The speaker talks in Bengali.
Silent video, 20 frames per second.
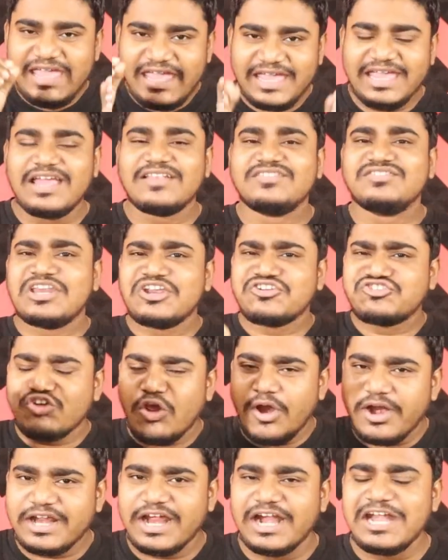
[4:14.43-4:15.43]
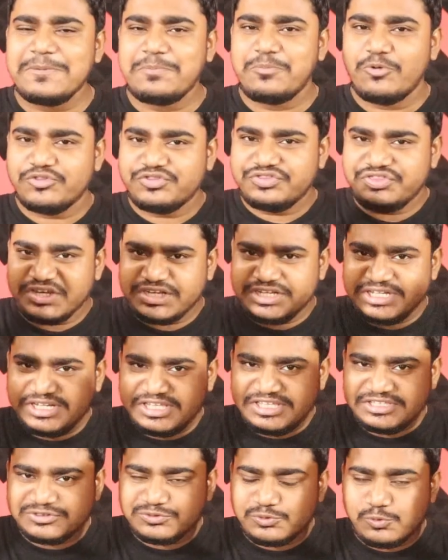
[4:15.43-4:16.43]
এক্ষেত্রে সরকারি
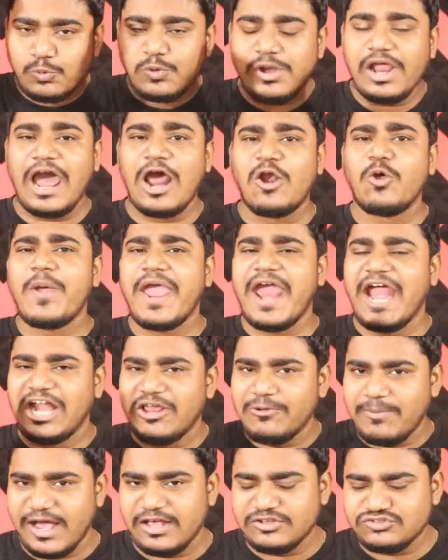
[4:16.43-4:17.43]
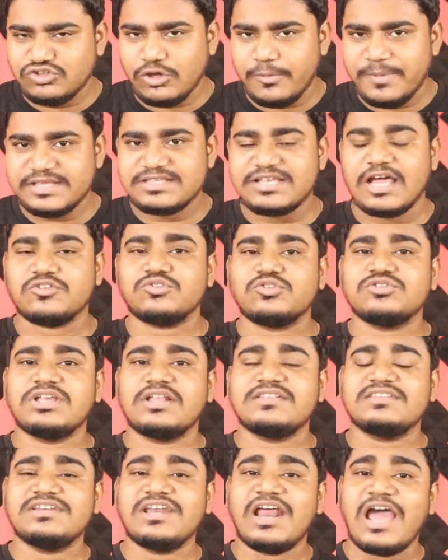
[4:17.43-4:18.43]
প্রত্যেকটি স্কুল আরও অ্যাডভান্স হবে
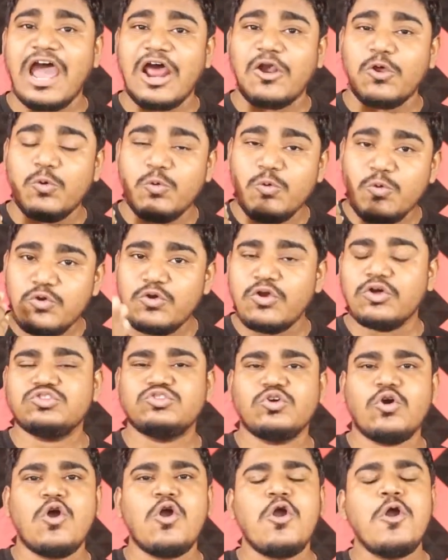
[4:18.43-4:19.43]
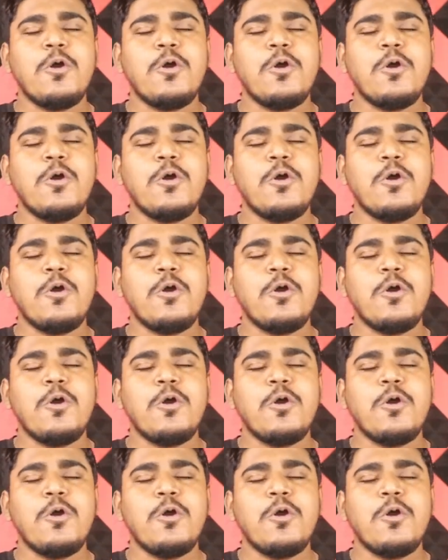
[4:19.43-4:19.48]
ছাত্রছাত্রীরা আরও উন্নত